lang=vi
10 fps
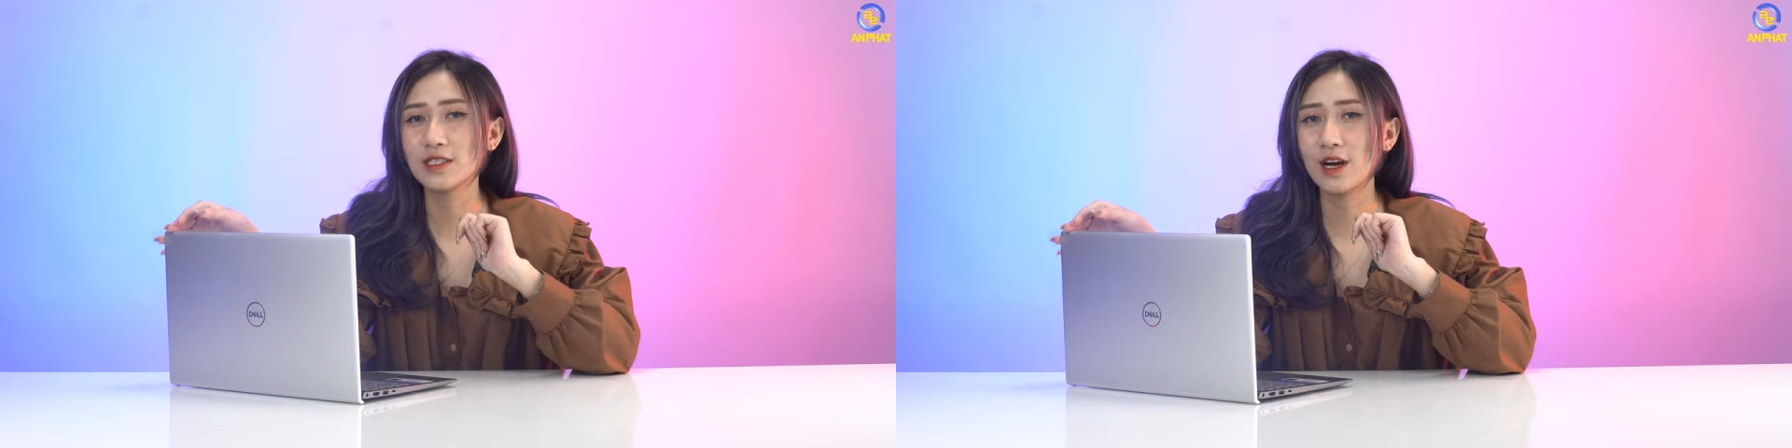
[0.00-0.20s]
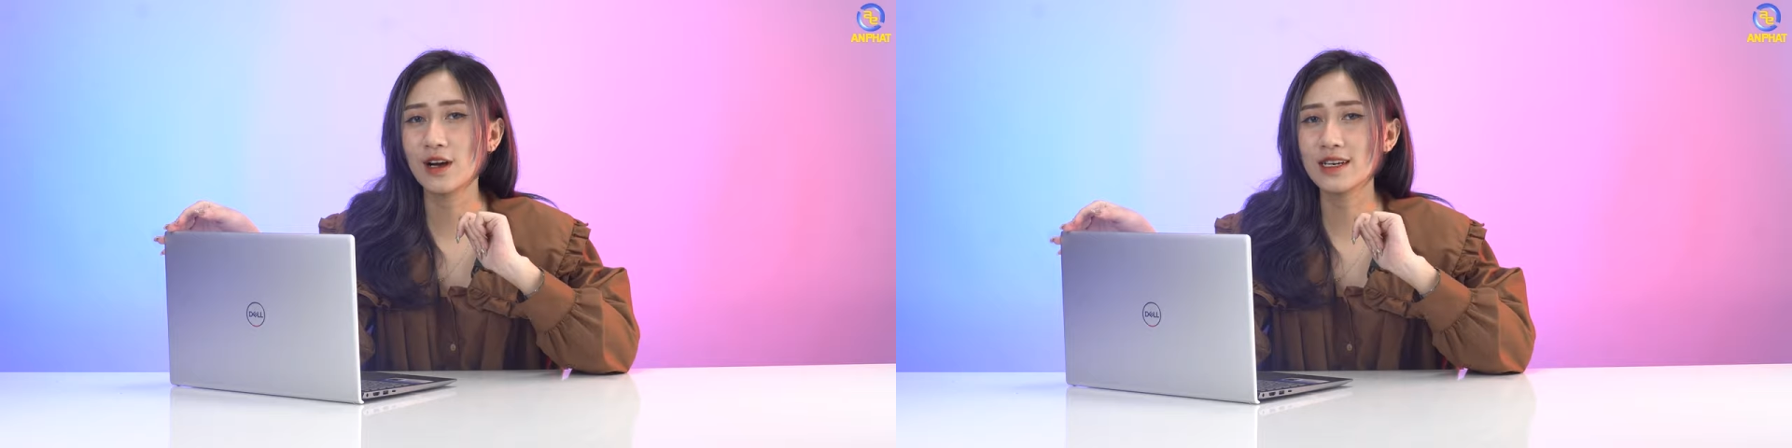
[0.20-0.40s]

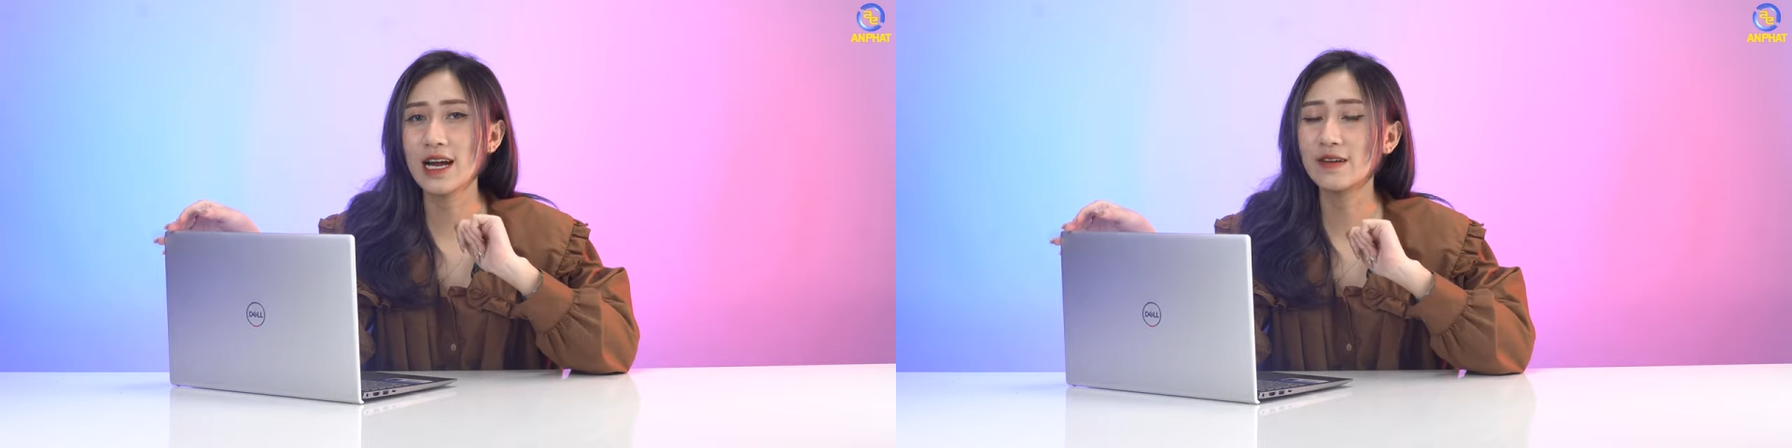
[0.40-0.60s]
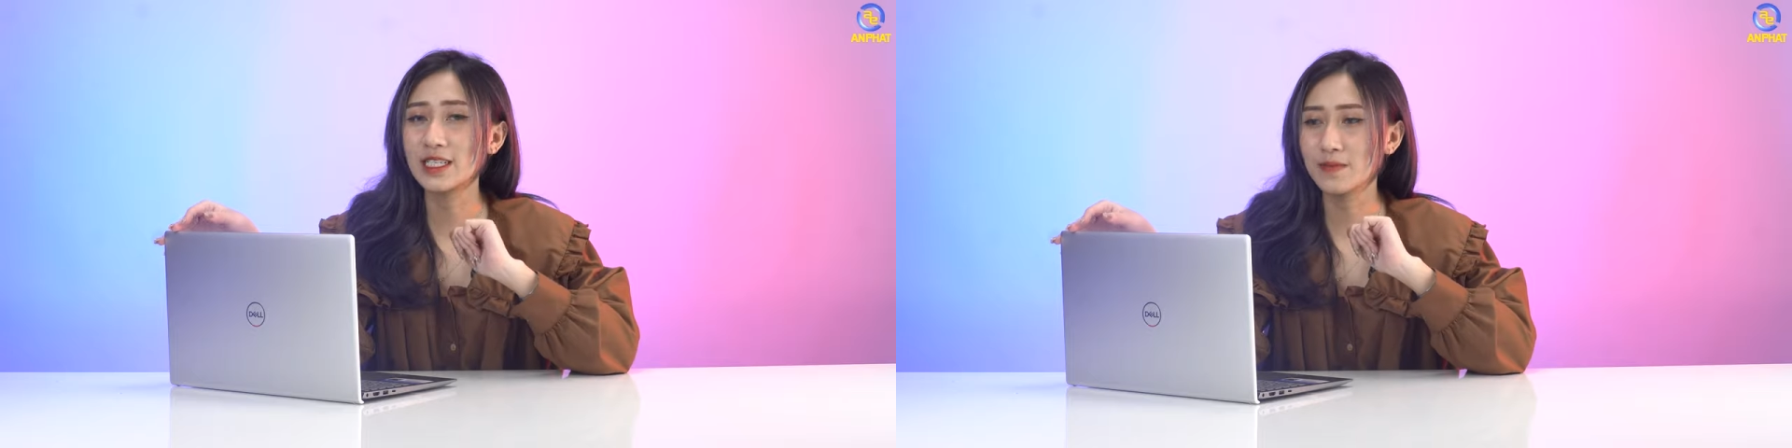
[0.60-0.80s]
cho
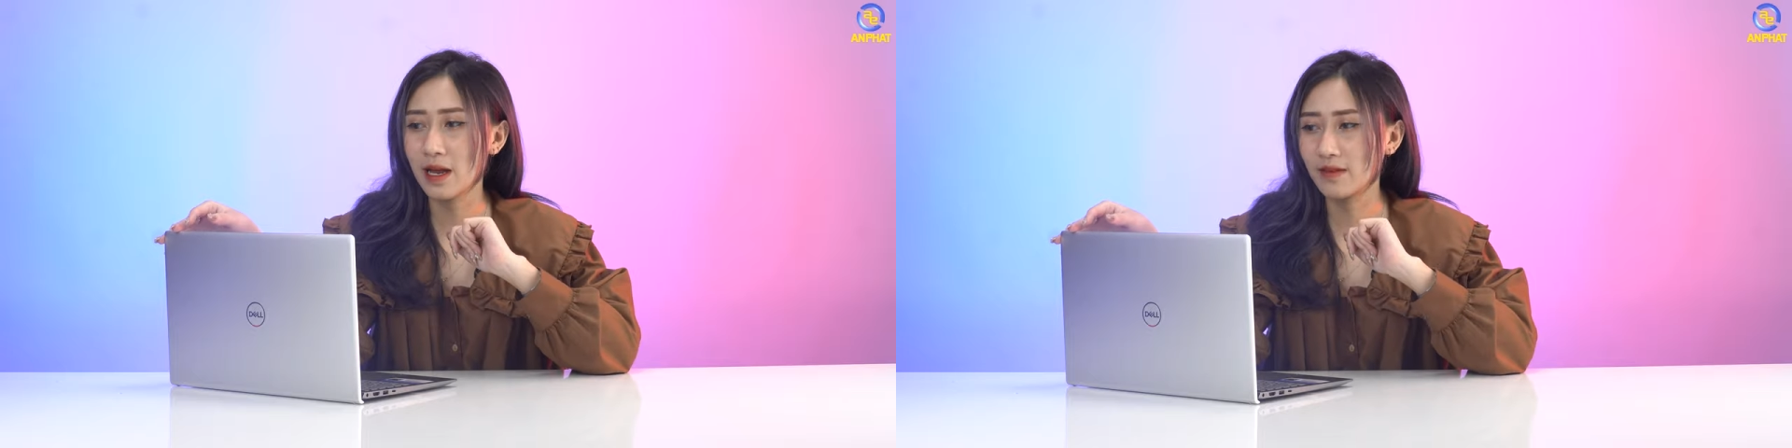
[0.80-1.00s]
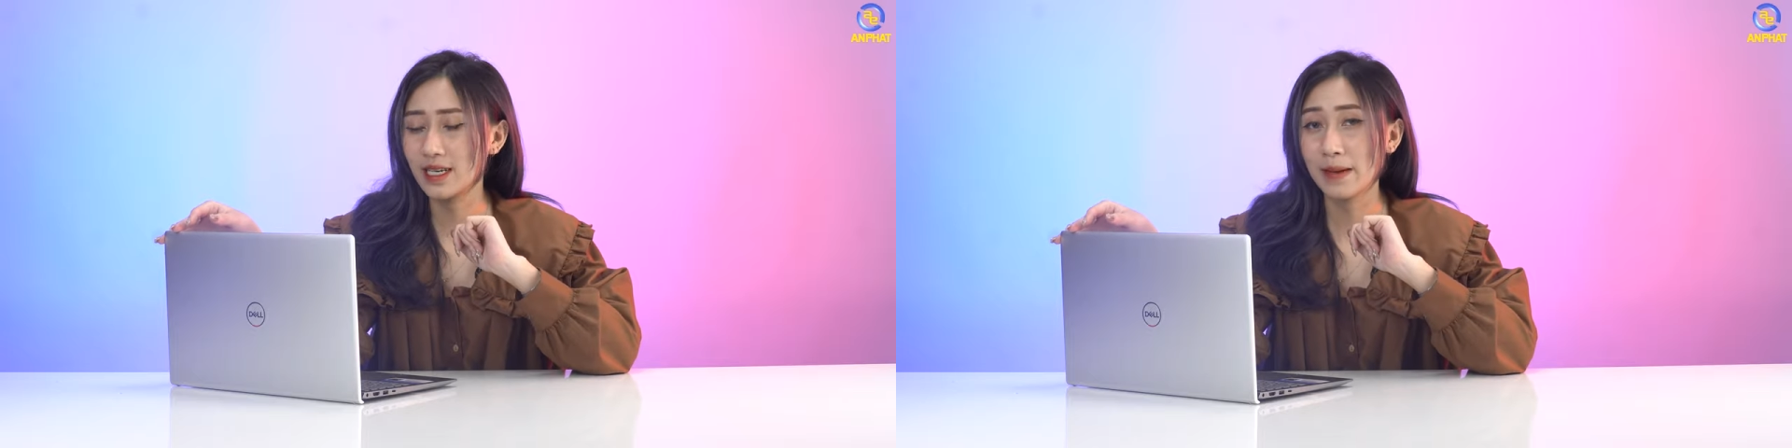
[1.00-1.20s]
Dell
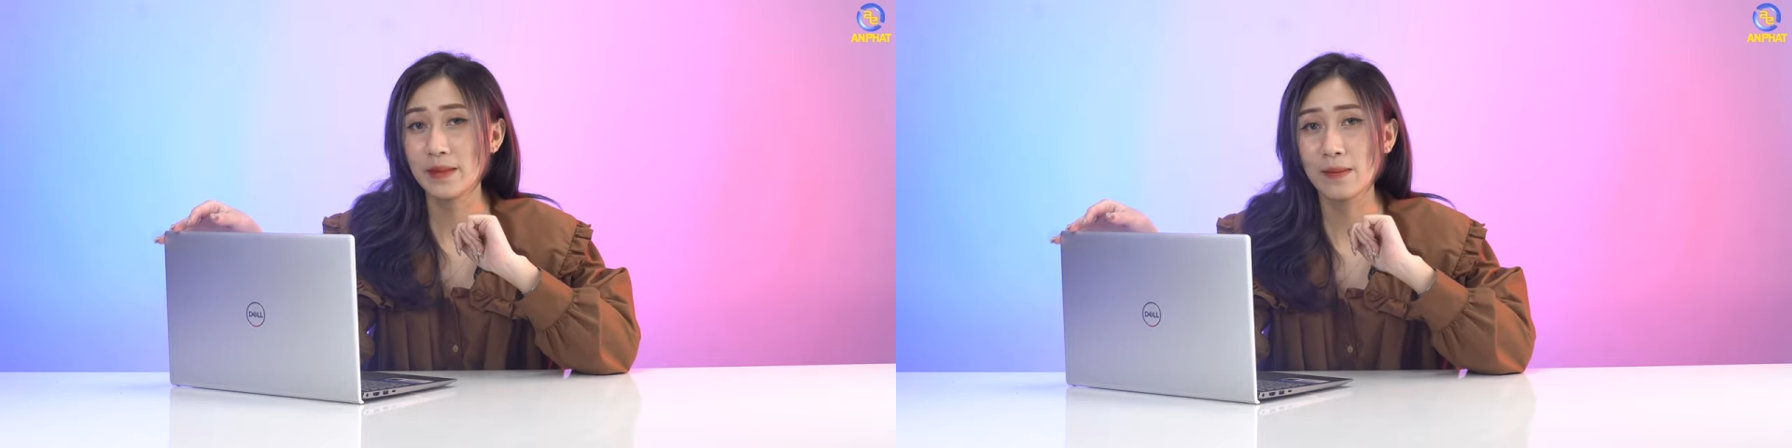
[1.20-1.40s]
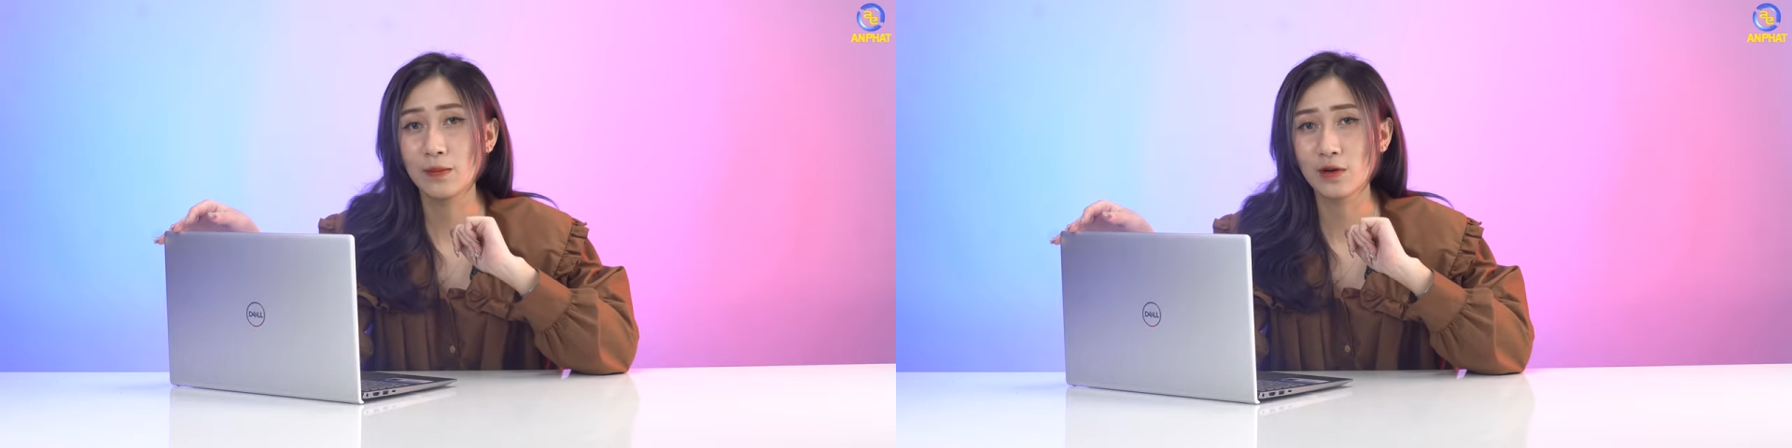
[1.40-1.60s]
Inspiron
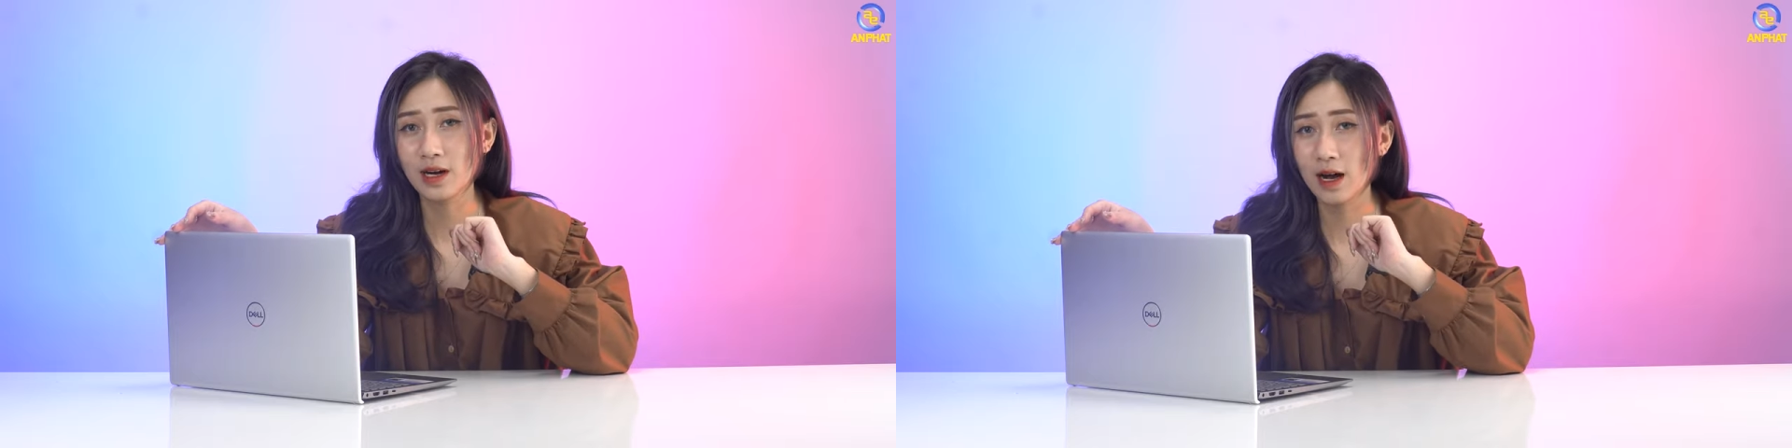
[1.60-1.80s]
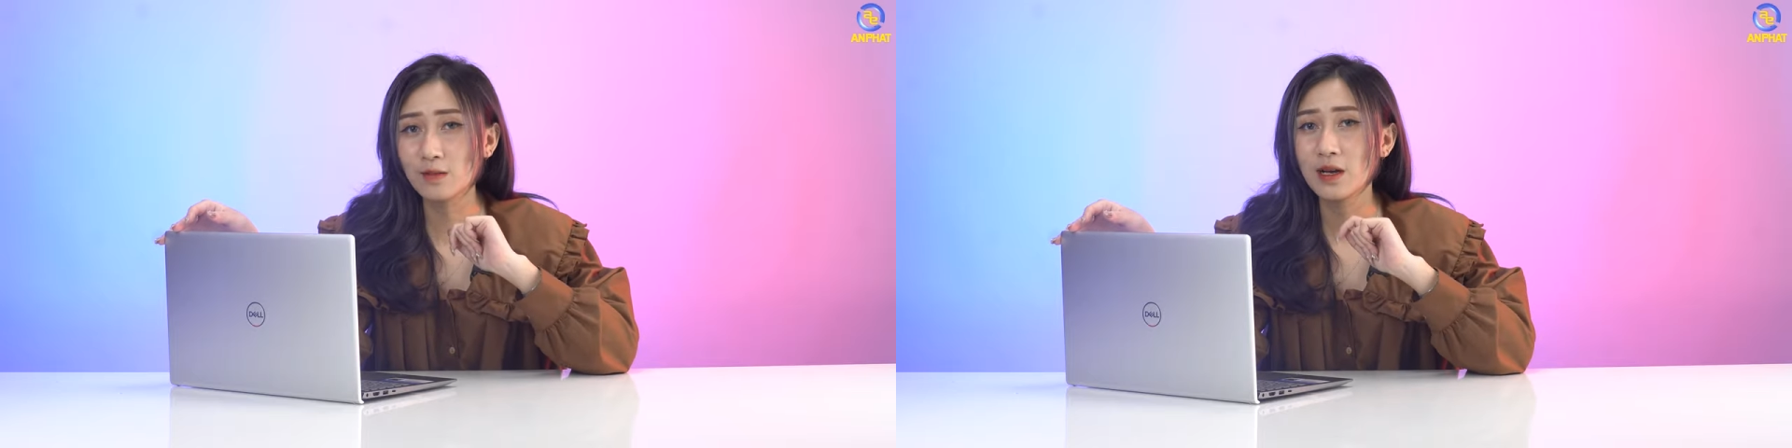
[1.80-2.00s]

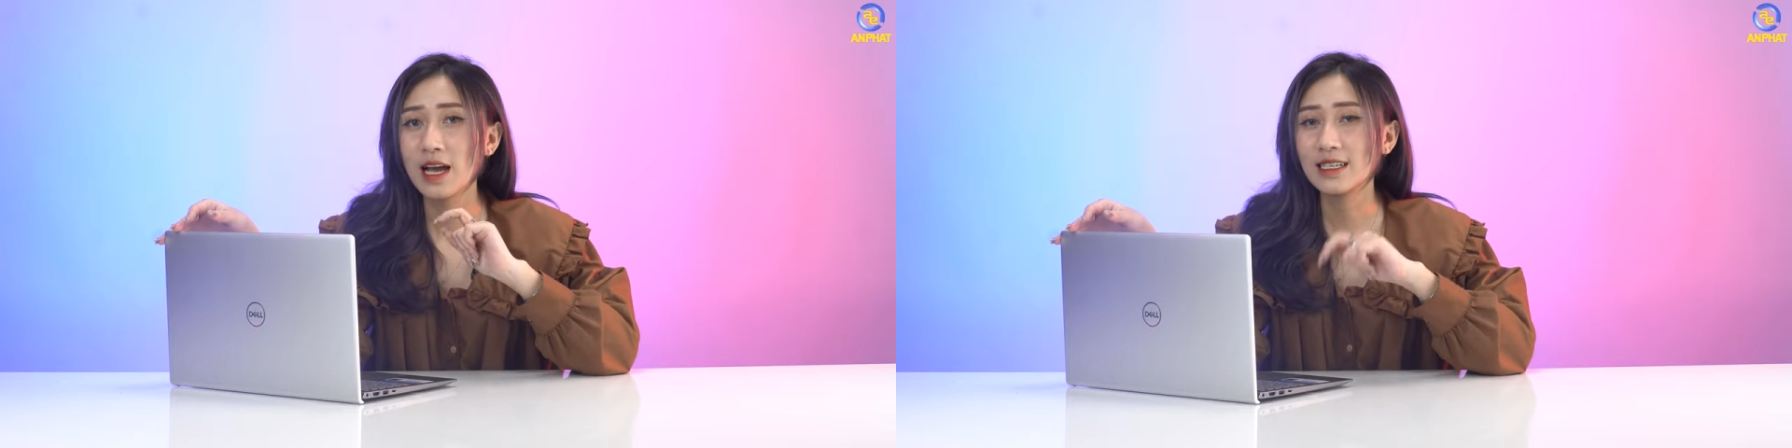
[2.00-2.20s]
5510